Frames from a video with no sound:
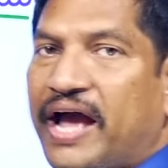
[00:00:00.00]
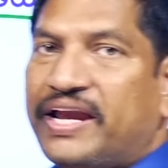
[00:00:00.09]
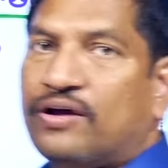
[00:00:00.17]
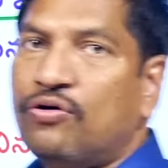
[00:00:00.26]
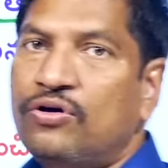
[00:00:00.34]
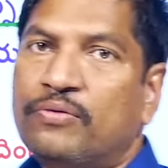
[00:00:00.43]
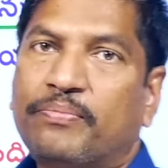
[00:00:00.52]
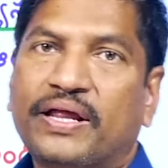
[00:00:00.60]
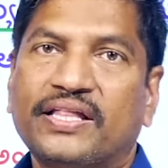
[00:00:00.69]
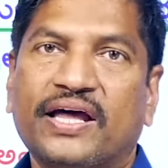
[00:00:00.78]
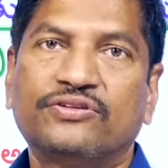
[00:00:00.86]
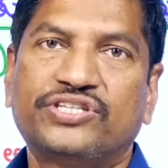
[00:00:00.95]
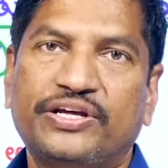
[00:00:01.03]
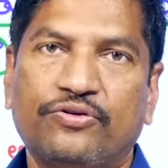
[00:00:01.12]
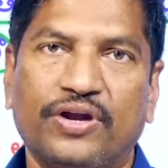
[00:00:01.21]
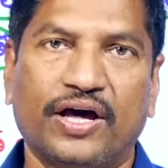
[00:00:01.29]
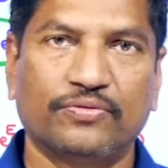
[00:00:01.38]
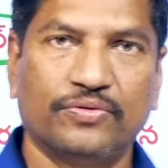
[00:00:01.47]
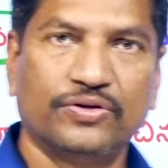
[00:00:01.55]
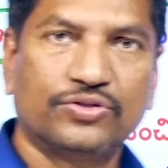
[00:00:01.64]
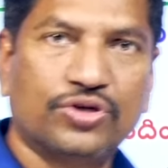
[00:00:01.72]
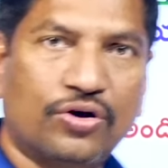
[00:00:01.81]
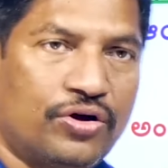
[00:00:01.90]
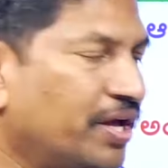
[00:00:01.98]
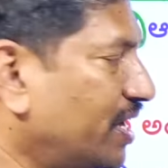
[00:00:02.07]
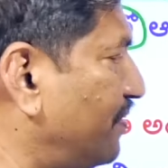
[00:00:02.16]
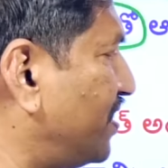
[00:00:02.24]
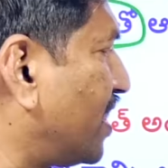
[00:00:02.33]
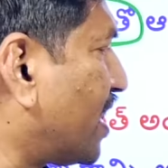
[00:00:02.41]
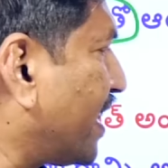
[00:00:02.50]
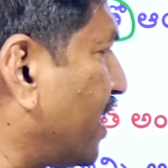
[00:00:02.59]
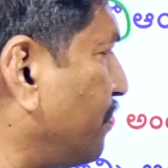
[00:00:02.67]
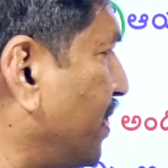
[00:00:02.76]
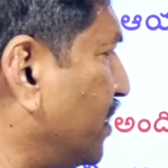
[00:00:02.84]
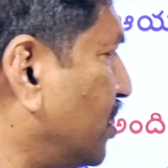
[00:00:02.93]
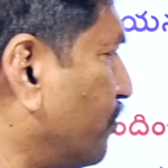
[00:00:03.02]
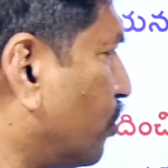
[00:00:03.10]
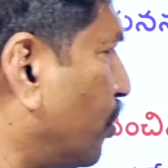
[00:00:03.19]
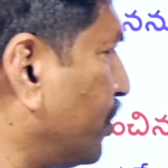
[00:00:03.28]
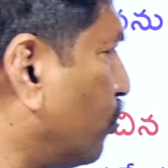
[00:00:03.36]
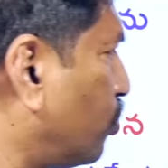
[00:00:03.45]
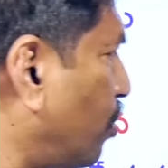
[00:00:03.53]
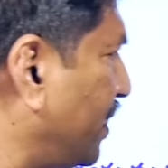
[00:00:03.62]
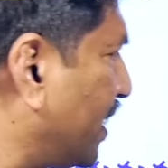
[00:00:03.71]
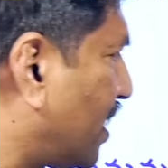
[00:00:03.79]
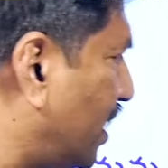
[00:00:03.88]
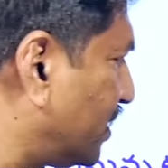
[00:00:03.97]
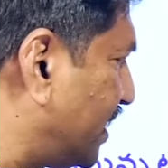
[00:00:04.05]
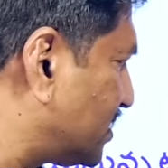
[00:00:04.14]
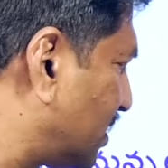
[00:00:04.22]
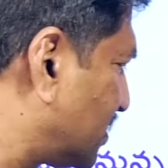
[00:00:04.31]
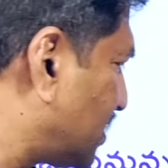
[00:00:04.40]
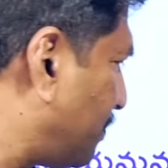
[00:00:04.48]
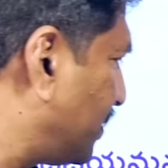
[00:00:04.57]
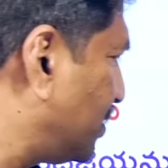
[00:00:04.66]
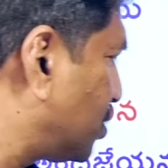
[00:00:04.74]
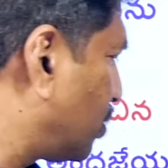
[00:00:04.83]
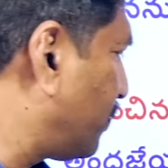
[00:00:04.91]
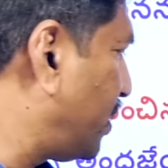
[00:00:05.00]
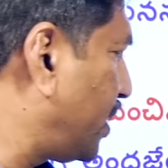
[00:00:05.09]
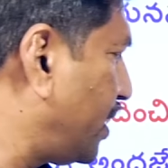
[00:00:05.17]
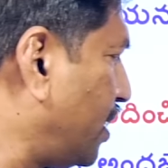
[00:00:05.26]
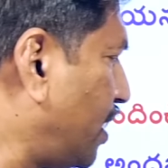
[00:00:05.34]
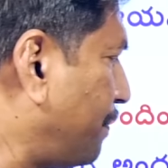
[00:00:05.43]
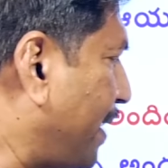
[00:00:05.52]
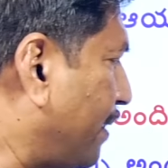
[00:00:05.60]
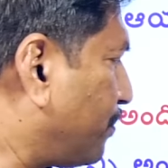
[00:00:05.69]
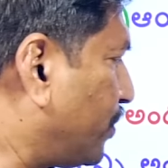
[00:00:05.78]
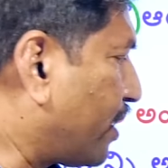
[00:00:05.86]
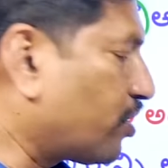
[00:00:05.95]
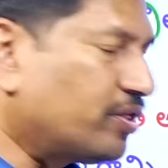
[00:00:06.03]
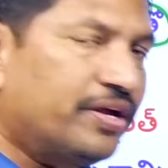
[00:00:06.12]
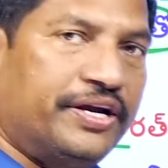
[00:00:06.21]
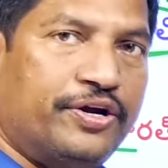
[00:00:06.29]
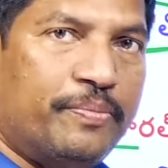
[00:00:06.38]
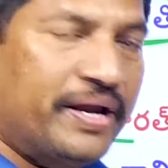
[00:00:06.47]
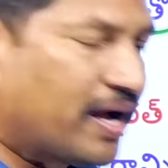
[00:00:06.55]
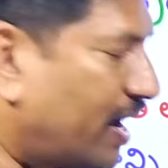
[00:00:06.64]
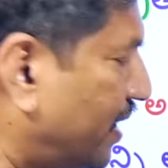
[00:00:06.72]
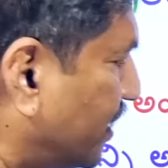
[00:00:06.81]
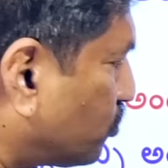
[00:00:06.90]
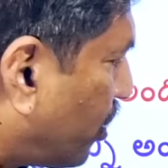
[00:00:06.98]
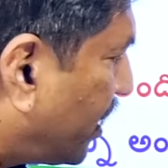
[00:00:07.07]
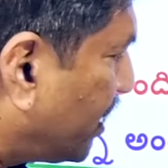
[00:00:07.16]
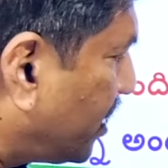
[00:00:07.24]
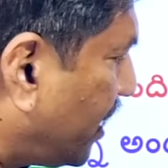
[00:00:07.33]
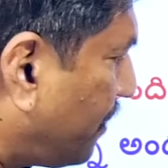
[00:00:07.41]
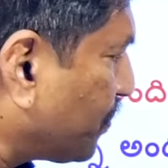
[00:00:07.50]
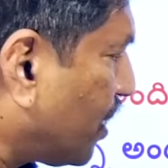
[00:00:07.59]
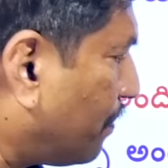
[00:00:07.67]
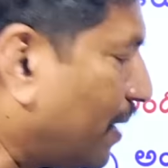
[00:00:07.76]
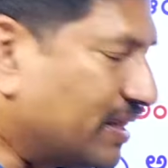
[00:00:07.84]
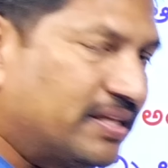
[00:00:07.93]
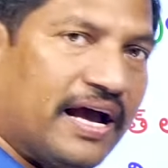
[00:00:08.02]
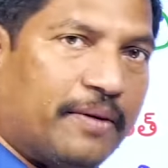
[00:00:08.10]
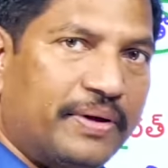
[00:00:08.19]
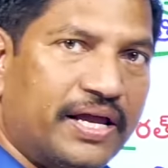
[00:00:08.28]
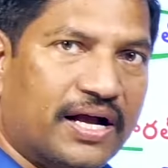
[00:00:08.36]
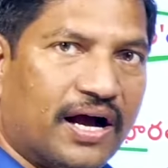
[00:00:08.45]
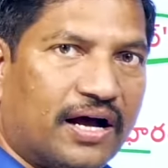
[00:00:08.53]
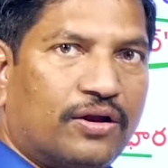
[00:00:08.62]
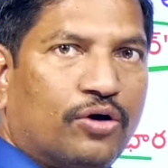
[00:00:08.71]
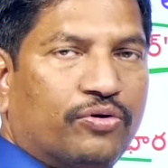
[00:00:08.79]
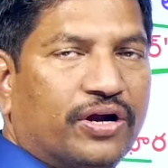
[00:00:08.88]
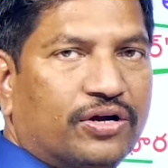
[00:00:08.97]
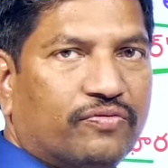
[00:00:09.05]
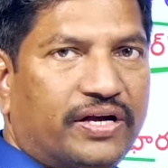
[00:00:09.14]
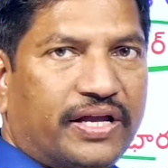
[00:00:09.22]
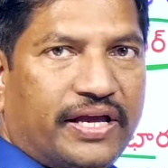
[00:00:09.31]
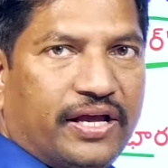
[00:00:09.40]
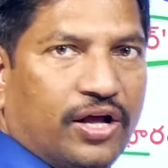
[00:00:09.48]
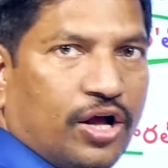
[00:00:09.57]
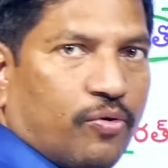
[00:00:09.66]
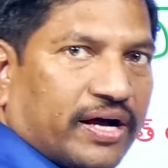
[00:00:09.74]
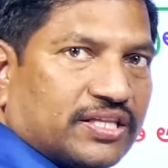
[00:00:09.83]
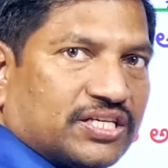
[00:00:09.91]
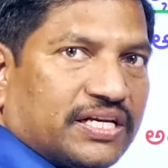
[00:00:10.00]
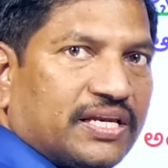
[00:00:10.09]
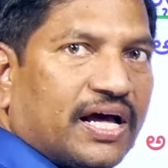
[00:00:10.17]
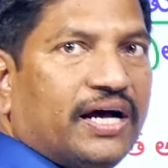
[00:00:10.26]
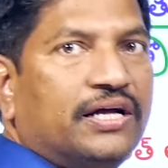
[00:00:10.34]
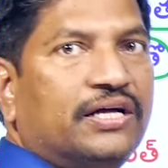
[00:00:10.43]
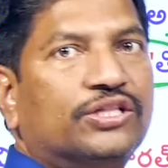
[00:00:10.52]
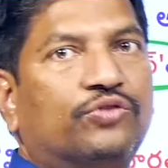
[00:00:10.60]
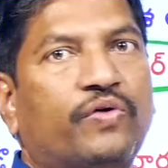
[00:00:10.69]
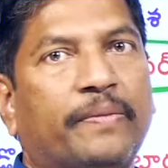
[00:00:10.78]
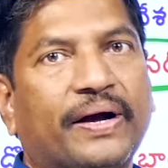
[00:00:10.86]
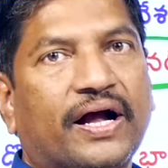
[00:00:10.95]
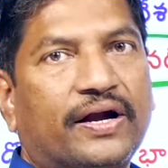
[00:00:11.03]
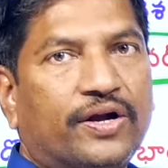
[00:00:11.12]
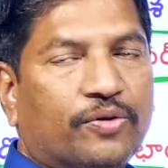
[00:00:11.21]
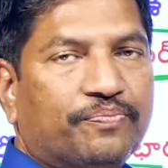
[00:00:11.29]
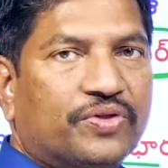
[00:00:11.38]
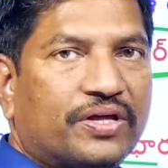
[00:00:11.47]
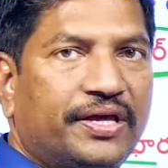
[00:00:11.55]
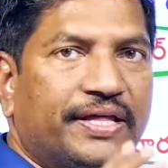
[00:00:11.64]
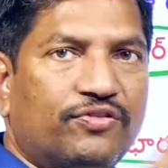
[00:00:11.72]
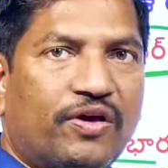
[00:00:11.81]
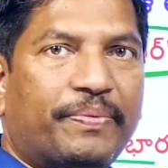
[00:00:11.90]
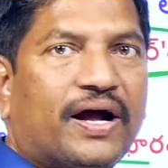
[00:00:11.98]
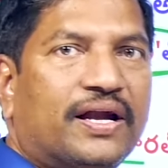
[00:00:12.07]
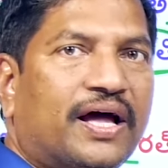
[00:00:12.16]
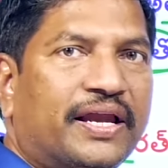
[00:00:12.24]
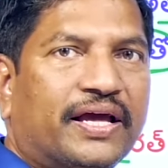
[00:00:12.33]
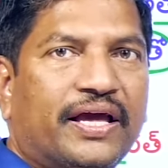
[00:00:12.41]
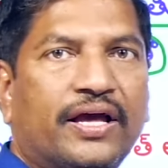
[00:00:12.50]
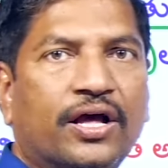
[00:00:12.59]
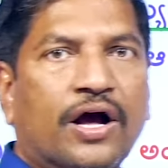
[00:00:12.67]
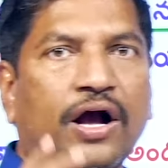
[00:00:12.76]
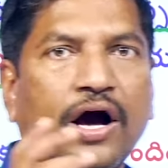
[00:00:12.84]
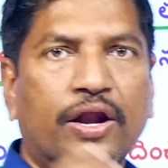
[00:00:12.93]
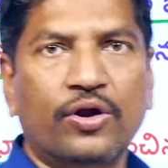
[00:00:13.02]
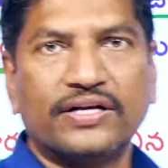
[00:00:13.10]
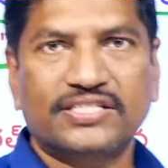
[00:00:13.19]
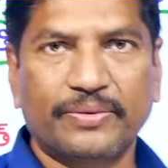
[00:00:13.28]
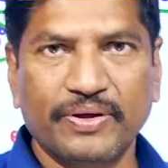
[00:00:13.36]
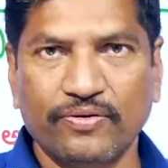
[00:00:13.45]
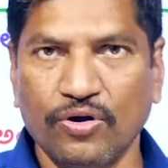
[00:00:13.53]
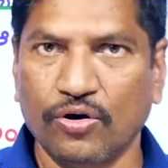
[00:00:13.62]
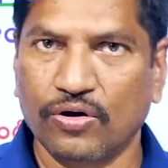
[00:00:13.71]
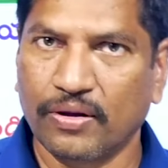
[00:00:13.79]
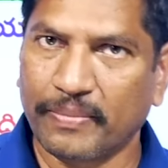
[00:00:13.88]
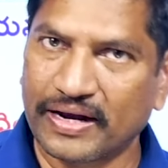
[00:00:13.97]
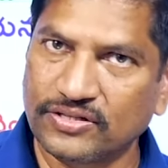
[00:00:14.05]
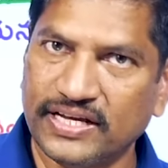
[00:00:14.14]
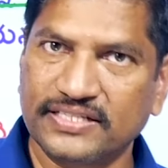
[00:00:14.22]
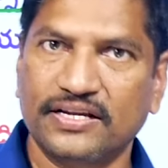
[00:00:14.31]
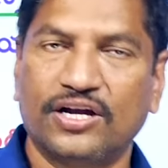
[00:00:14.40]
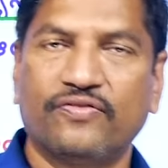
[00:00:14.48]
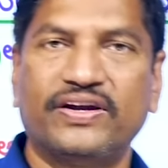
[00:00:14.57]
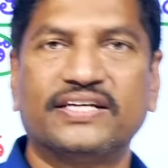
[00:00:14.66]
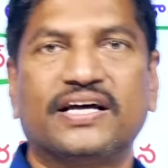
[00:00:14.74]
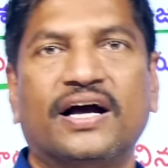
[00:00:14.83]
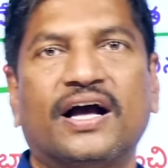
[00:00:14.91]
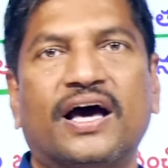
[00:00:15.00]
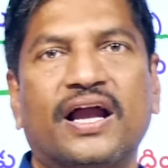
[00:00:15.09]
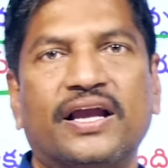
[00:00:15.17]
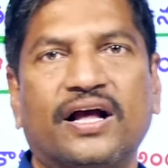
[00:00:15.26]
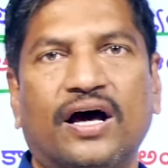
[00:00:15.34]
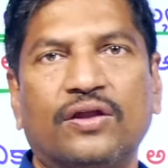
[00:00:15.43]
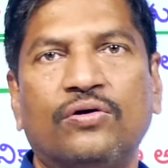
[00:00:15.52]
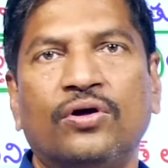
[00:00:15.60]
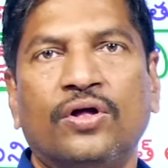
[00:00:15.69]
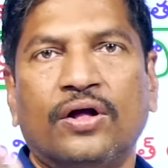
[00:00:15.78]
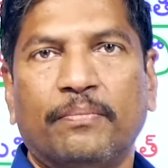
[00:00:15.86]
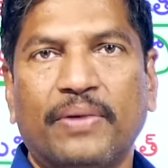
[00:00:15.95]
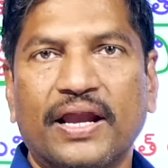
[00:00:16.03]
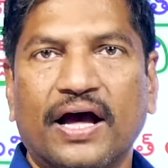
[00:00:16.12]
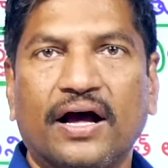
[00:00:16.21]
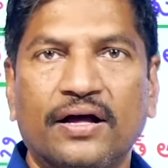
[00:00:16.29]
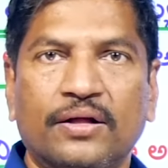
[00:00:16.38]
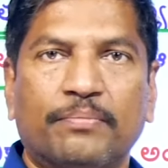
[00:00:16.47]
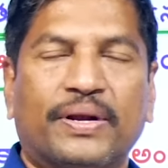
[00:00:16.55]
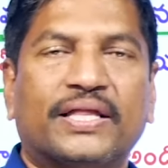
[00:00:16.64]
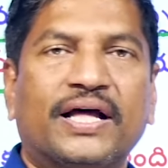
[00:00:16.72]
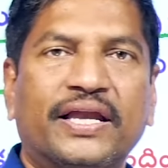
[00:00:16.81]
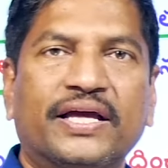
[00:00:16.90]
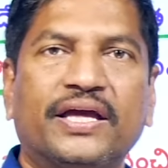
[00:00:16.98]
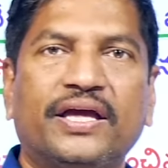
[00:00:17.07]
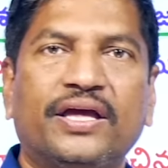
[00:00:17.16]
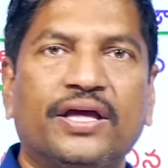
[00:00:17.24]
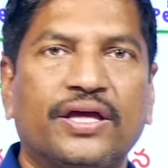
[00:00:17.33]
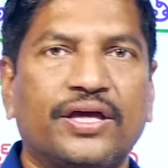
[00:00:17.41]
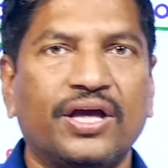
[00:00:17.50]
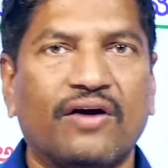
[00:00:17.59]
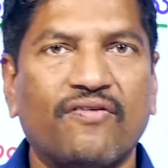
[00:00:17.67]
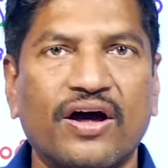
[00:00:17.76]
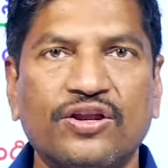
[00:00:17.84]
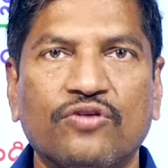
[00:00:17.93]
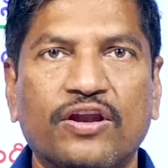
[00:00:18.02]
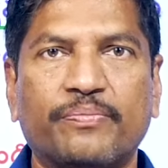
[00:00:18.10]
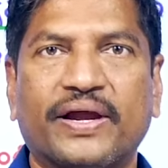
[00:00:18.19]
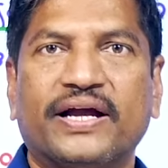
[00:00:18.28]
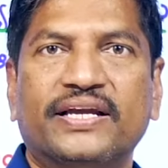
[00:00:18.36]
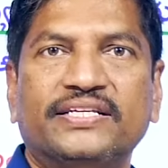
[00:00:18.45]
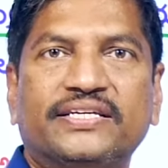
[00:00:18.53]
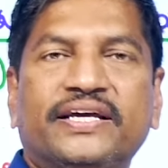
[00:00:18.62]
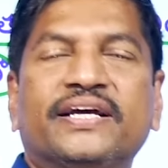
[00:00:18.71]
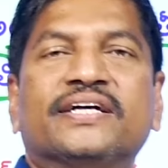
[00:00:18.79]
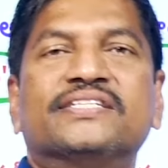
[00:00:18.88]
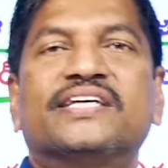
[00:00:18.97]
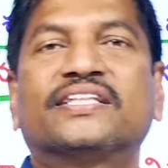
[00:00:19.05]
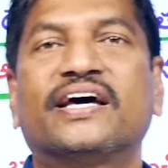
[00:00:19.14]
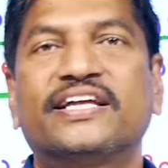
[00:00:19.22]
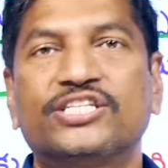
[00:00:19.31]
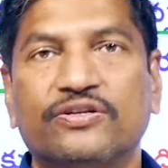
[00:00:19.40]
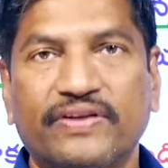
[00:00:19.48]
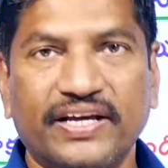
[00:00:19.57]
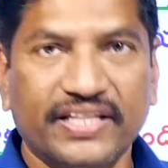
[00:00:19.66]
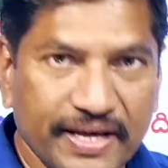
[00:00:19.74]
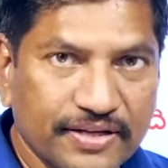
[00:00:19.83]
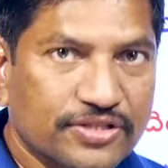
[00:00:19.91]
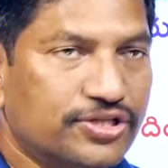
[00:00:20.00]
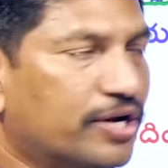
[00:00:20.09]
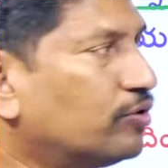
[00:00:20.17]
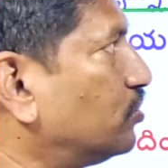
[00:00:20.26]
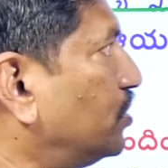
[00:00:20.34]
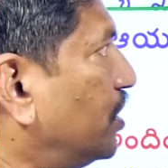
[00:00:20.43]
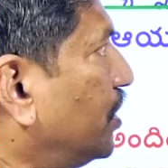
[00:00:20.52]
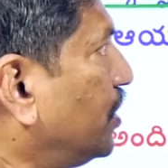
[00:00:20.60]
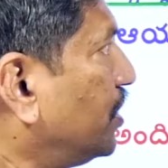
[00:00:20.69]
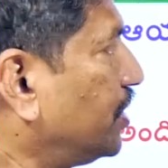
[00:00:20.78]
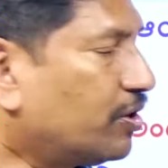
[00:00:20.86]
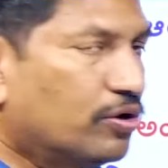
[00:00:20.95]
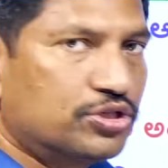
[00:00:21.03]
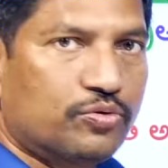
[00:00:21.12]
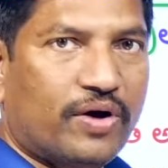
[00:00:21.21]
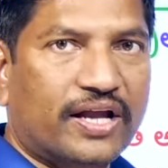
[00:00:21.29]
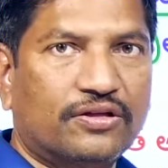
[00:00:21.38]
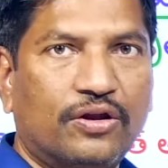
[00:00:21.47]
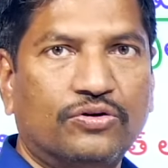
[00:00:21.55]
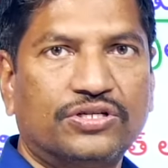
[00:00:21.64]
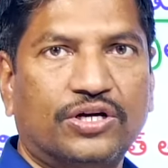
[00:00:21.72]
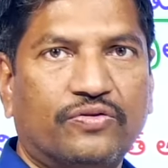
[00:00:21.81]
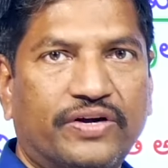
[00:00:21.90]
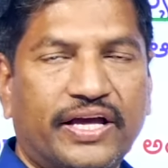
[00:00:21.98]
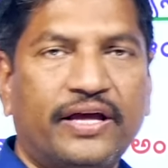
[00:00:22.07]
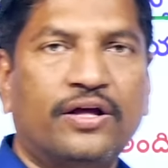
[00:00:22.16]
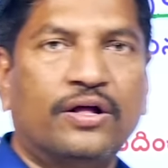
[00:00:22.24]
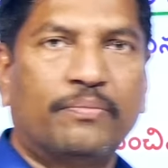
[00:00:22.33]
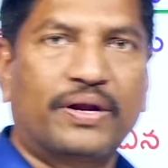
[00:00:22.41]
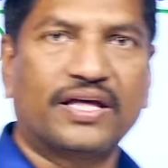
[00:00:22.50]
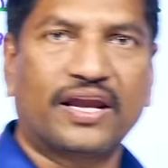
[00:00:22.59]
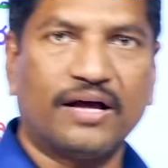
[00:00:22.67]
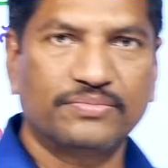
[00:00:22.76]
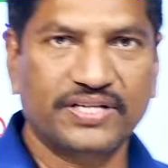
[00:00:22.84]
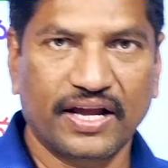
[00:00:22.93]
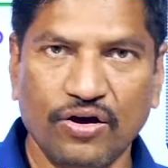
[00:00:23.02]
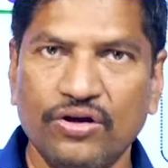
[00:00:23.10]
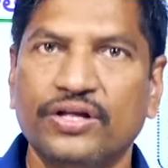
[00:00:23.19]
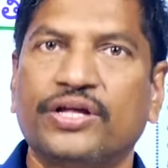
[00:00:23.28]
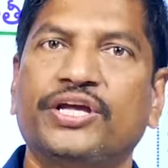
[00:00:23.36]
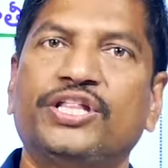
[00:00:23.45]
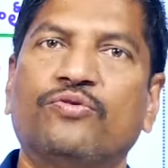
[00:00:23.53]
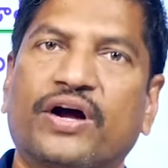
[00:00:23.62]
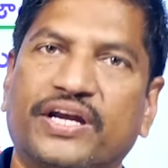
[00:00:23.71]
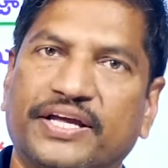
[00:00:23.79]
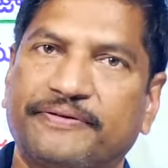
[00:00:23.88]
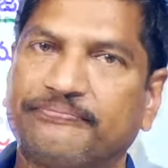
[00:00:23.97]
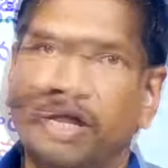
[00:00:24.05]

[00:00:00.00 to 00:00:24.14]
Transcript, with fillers: ఆయనకు ప్రదానం చేయనున్నారు సో ఈ విధంగా కరేబియన్ దీవులకు ఇదిగో డొమినికా దేశానికి సంబంధించినటువంటి మ్యాప్ ఎక్కడుందండి డొమినికా అంటే చూడండి ఇది మధ్య అమెరికాలో ఉన్నటువంటి ఒక చిన్న ద్వీపఖండం ఈ ద్వీపఖండానికి కరోనా సమయంలో మనం చేసినటువంటి సహకారానికి గాను మన ప్రధానికి ఈ అవార్డును వాళ్ళు ప్రకటించి సత్కరించడం అనేది జరుగుతుంది ఈరోజు వార్తలు వచ్చినటువంటి ప్రధాన అంశాల్లో ఇది ఒకటి